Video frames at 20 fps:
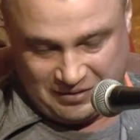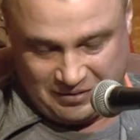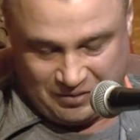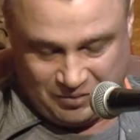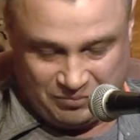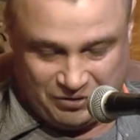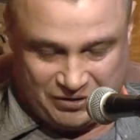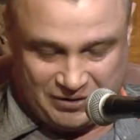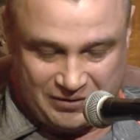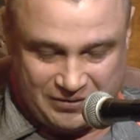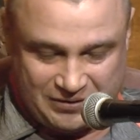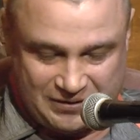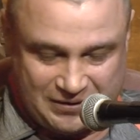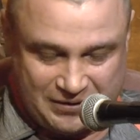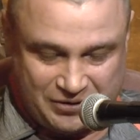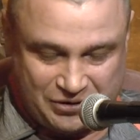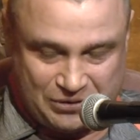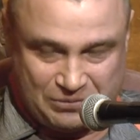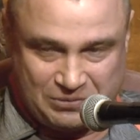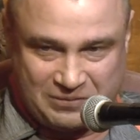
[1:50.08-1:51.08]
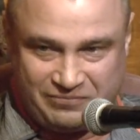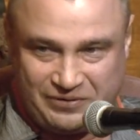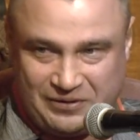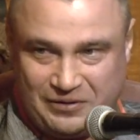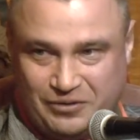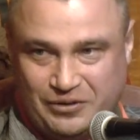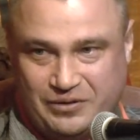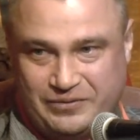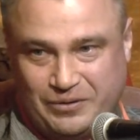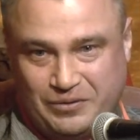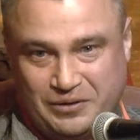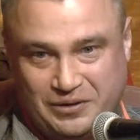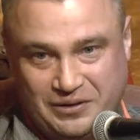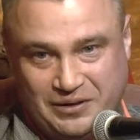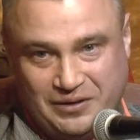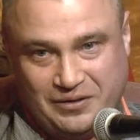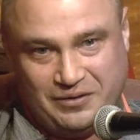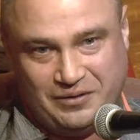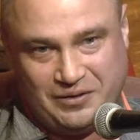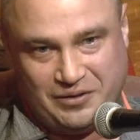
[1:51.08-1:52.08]
Mi się to zdarzyło
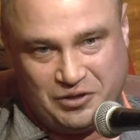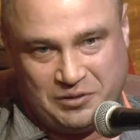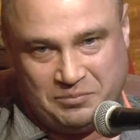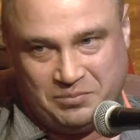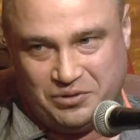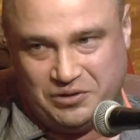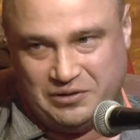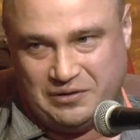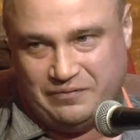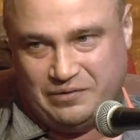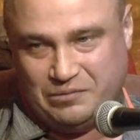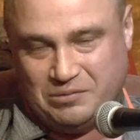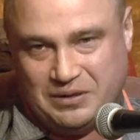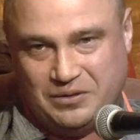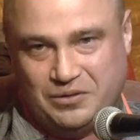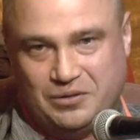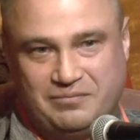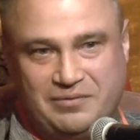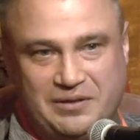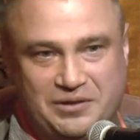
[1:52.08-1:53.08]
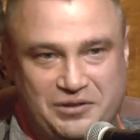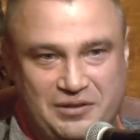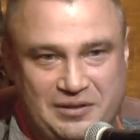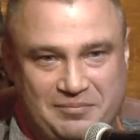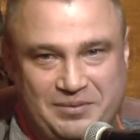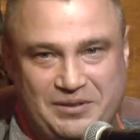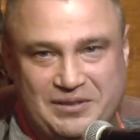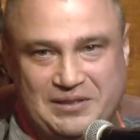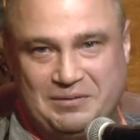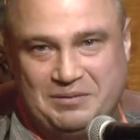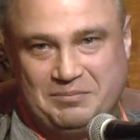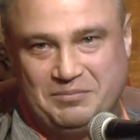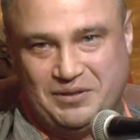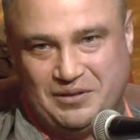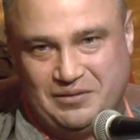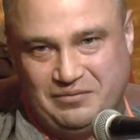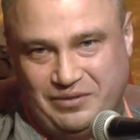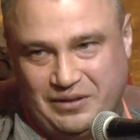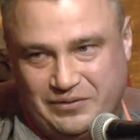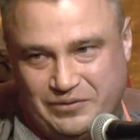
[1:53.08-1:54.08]
wielokrotnie, no i tak, żeby się wyładować, napisałem
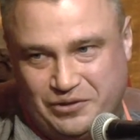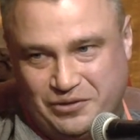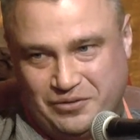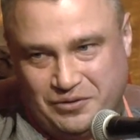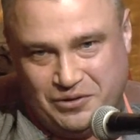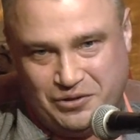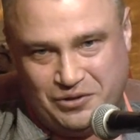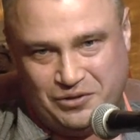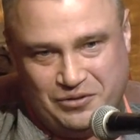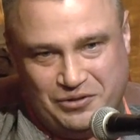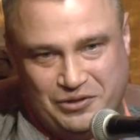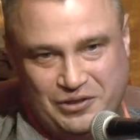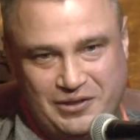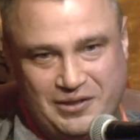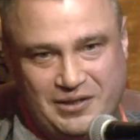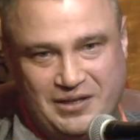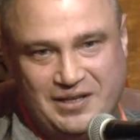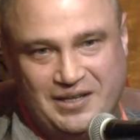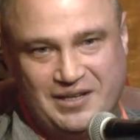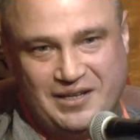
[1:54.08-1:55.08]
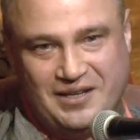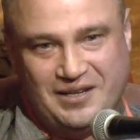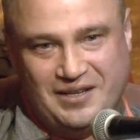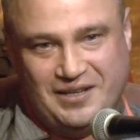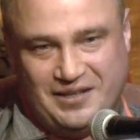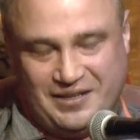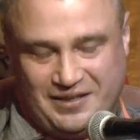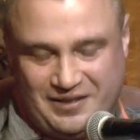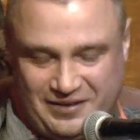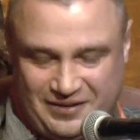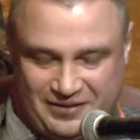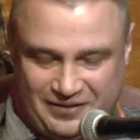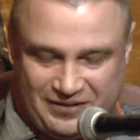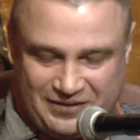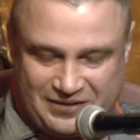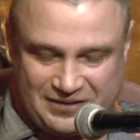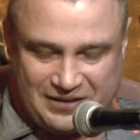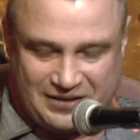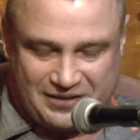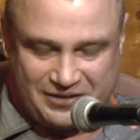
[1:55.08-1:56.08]
ten wiersz. Chociaż to się nie
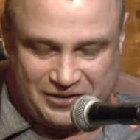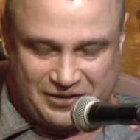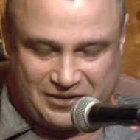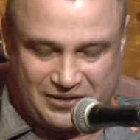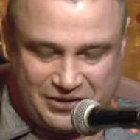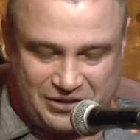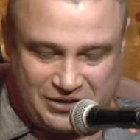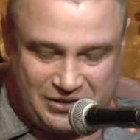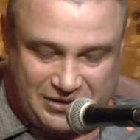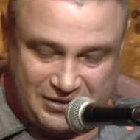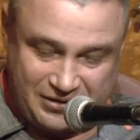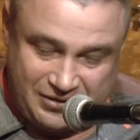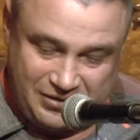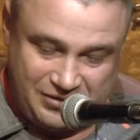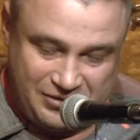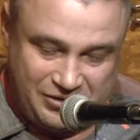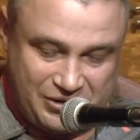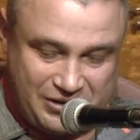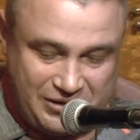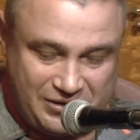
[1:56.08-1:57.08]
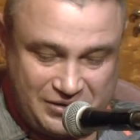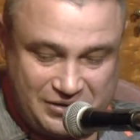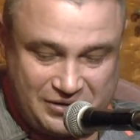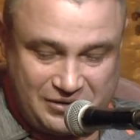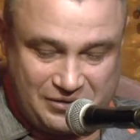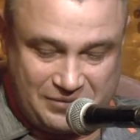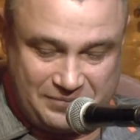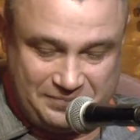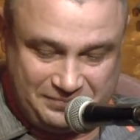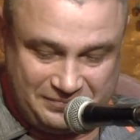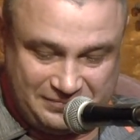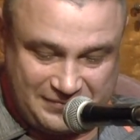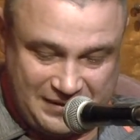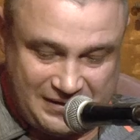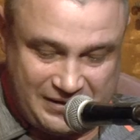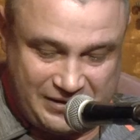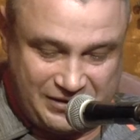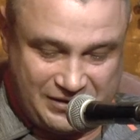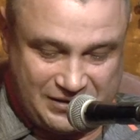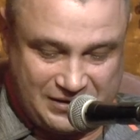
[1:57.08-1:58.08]
zdarza aż tak często,
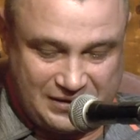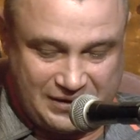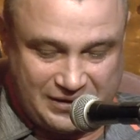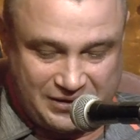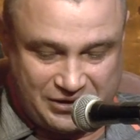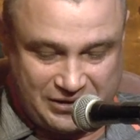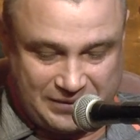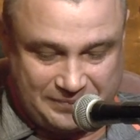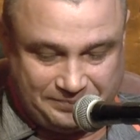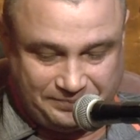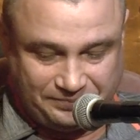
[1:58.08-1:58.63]
ale się zdarza.